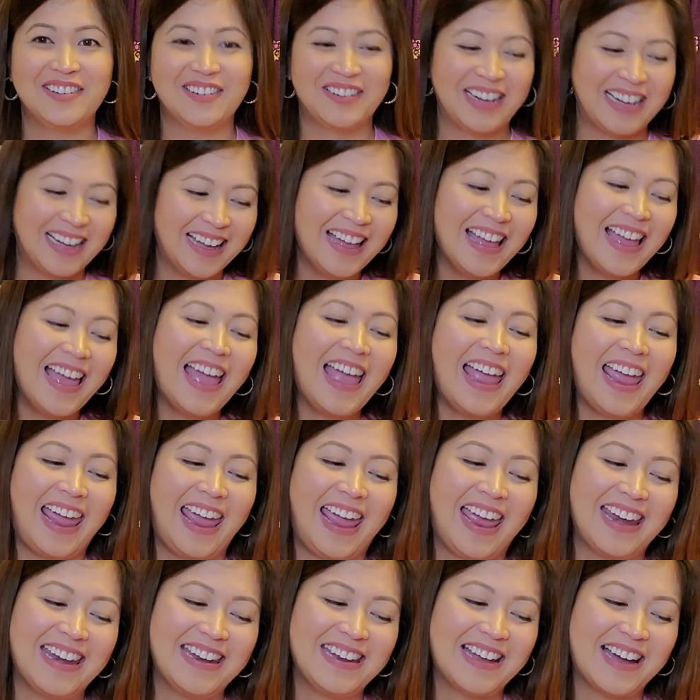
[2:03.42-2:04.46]
Joke.
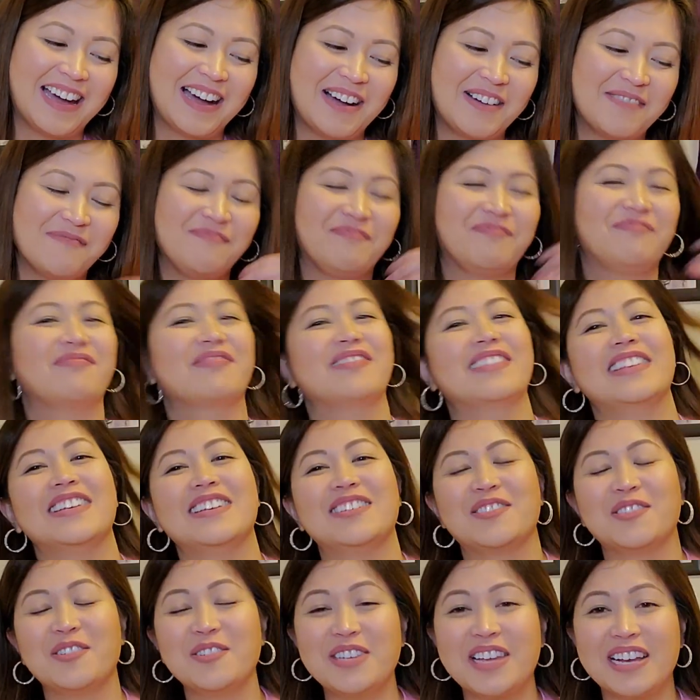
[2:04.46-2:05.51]
And, um,
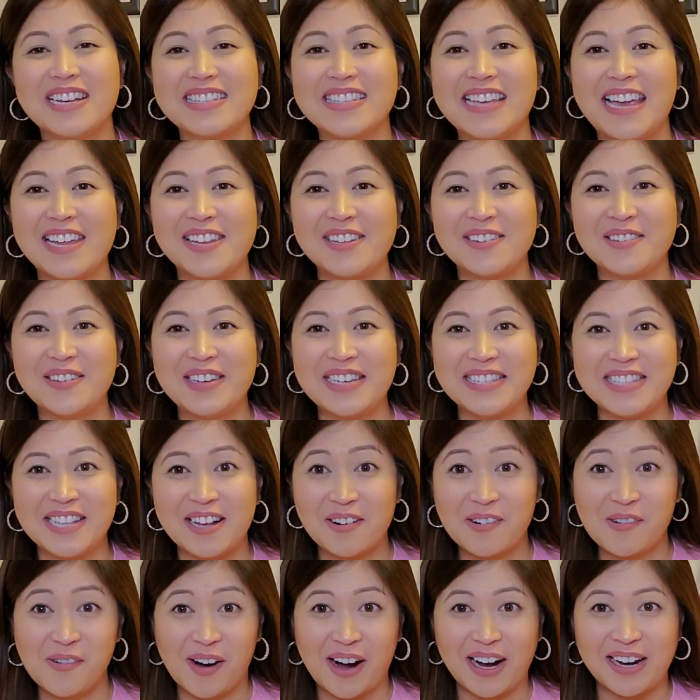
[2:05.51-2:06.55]
so, Jack sign ko is
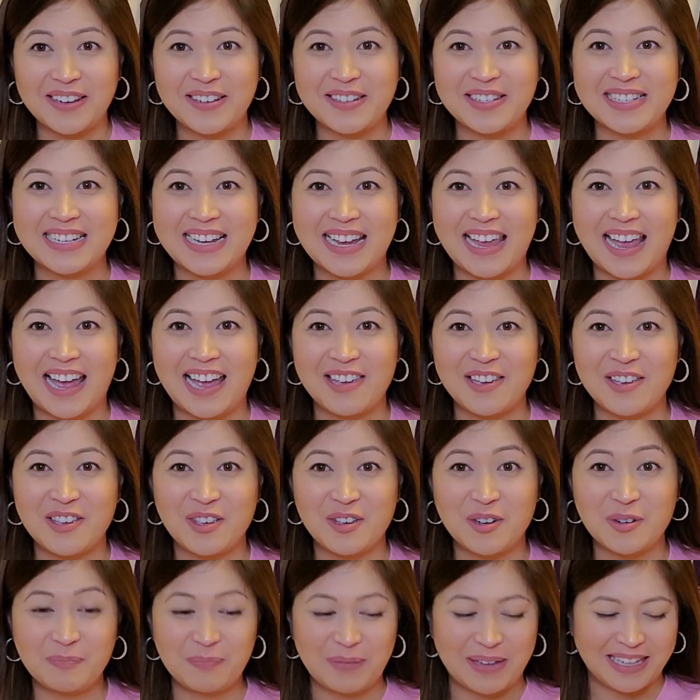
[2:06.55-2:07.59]
Aquarius, kaya yun
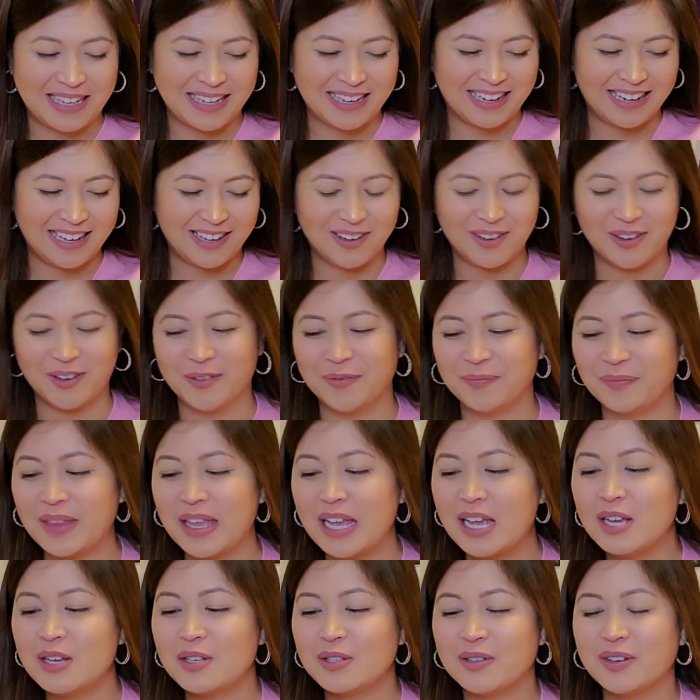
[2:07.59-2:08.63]
yung pinili ko.
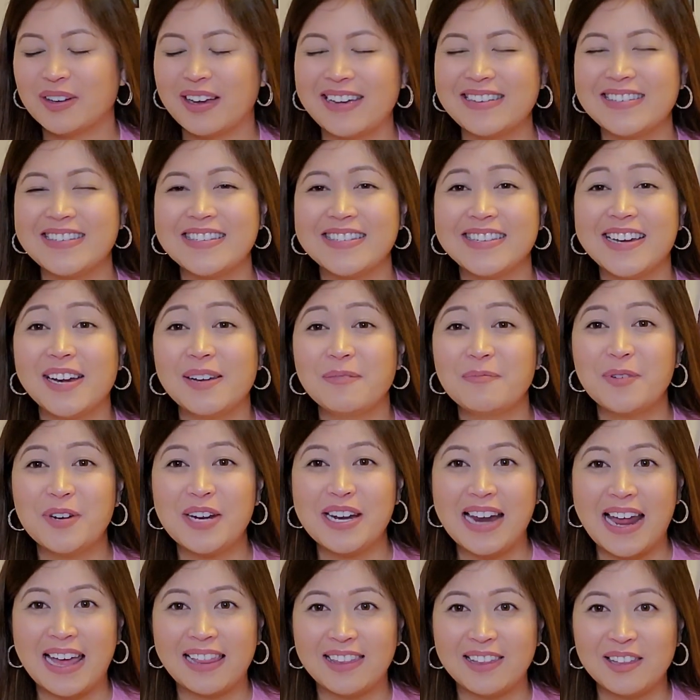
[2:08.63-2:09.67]
So guys, start muna
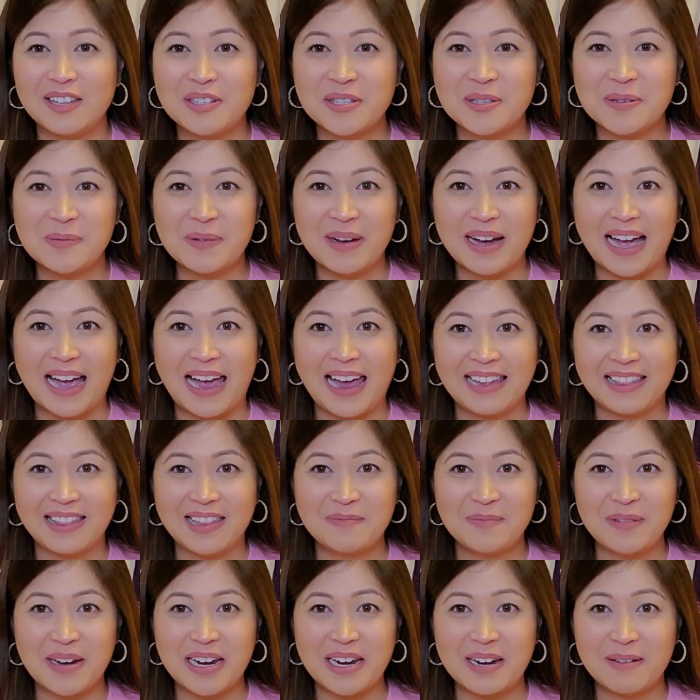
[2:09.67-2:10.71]
natin dun sa mga
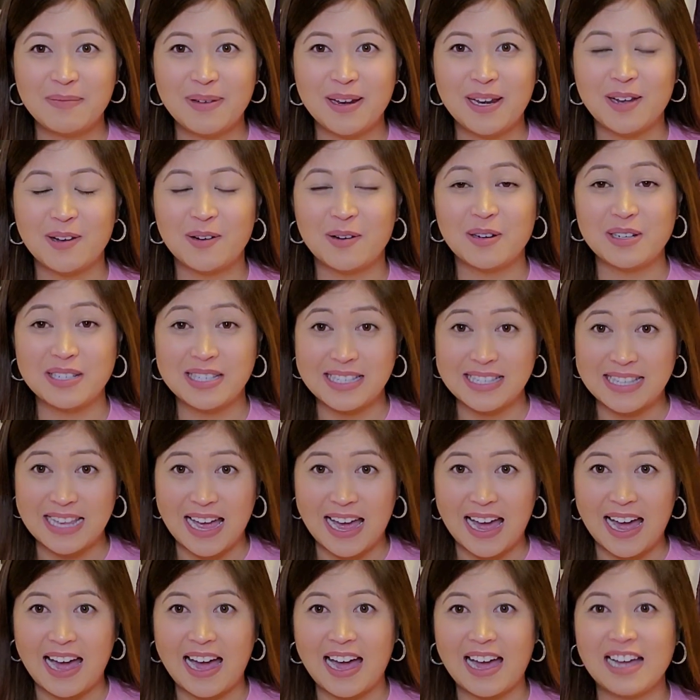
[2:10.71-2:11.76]
item na nabili ko
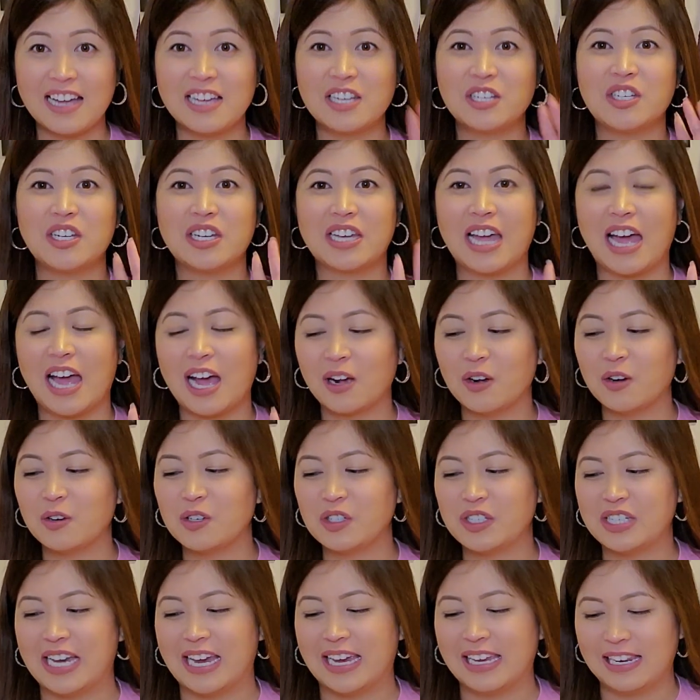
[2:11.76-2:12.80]
sa Chicago
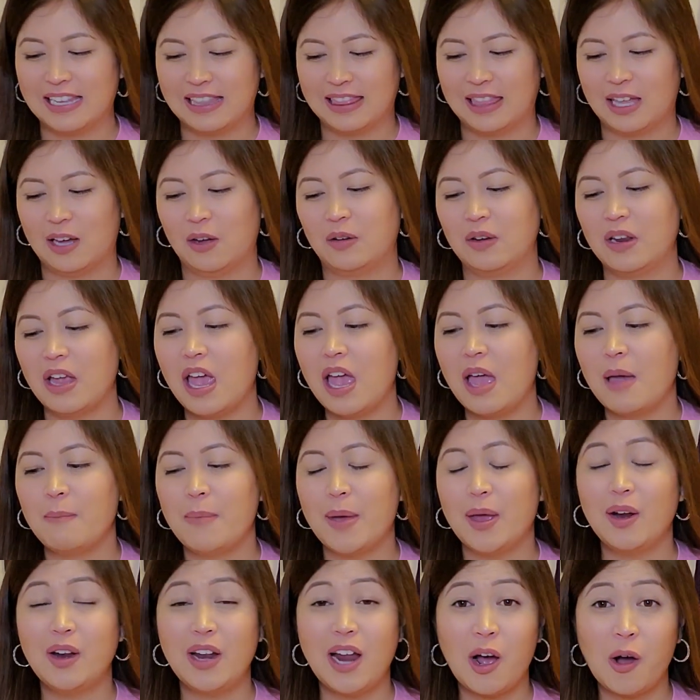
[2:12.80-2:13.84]
Chinatown.
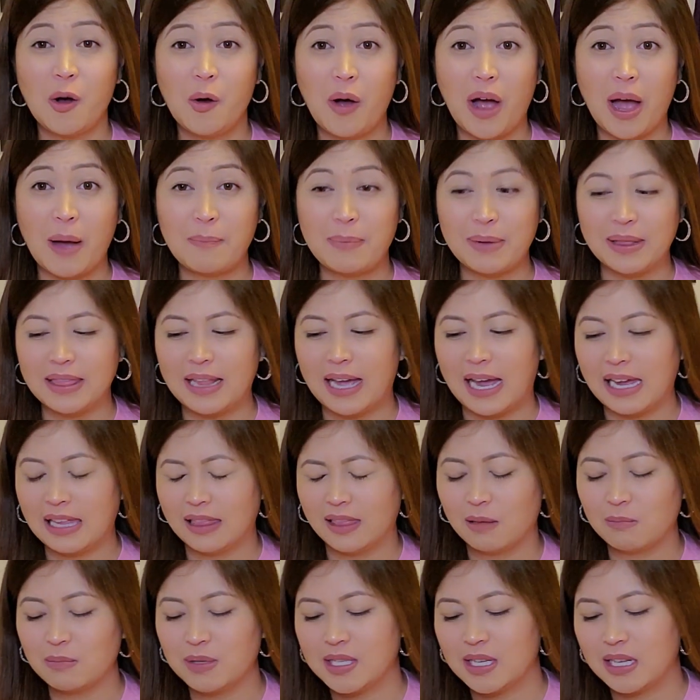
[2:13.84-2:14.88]
Meron lang akong apat na
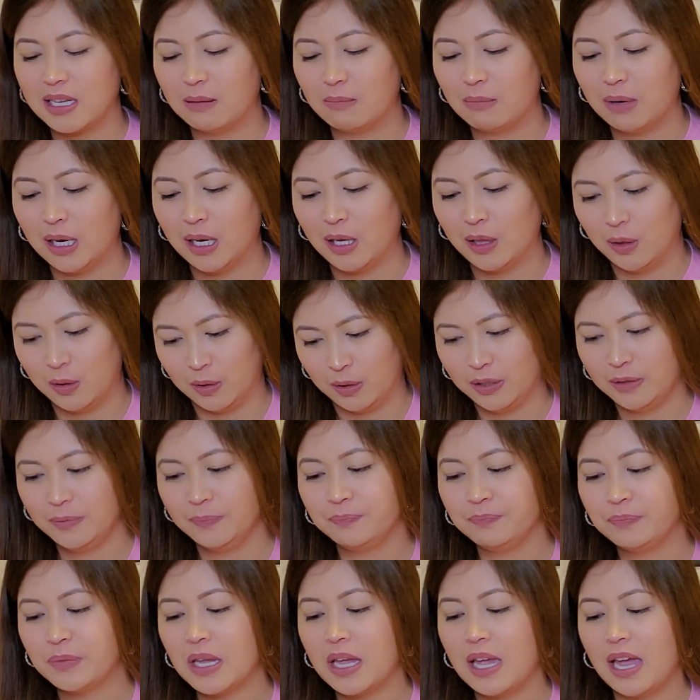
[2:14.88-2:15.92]
items na nabili doon.
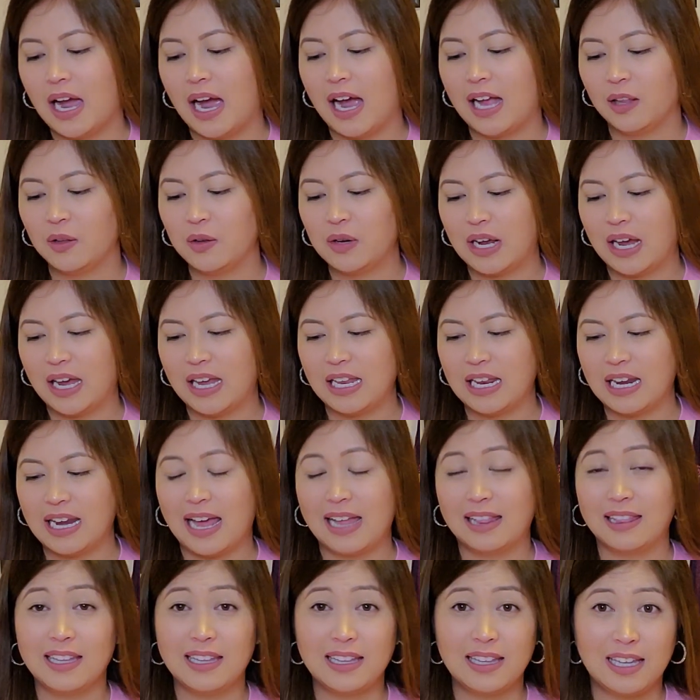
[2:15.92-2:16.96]
Adunahin na
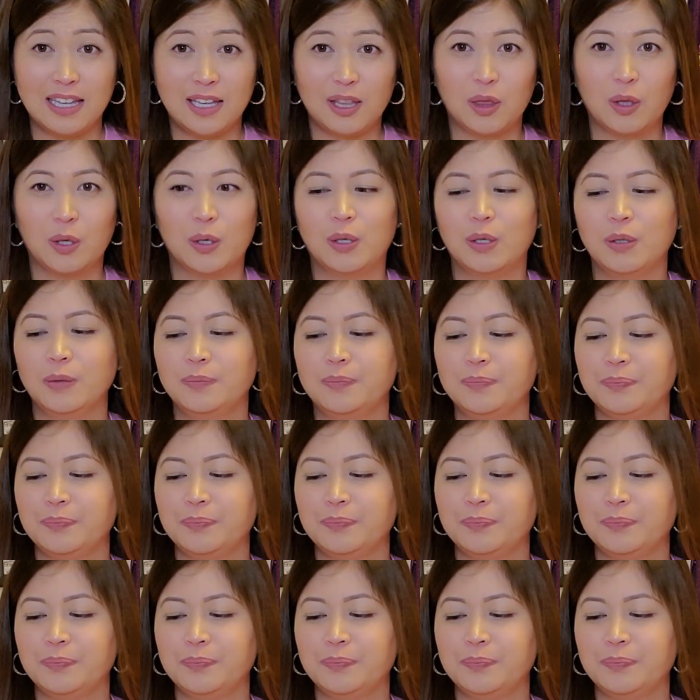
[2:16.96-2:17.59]
natin dito.